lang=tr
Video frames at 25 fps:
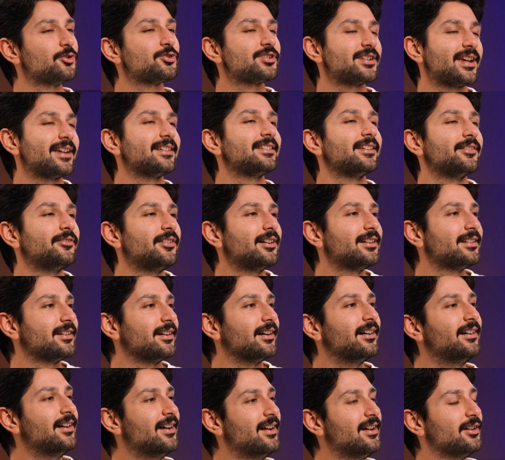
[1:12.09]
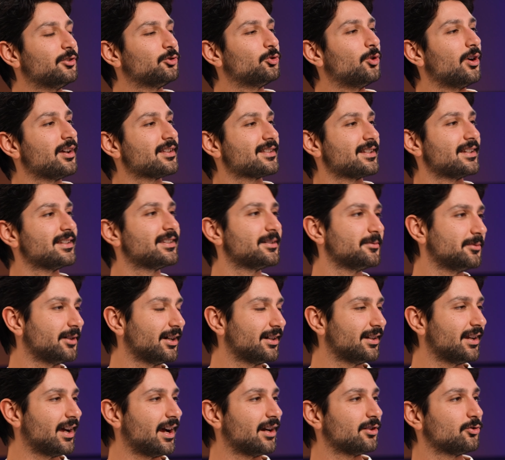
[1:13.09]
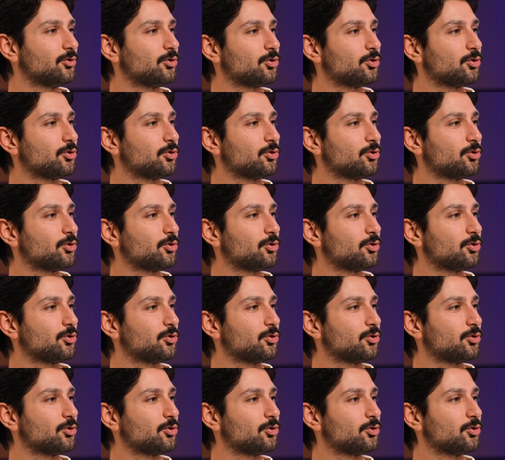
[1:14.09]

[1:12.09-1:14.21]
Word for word: o şey de var ya Doğası itibariyle her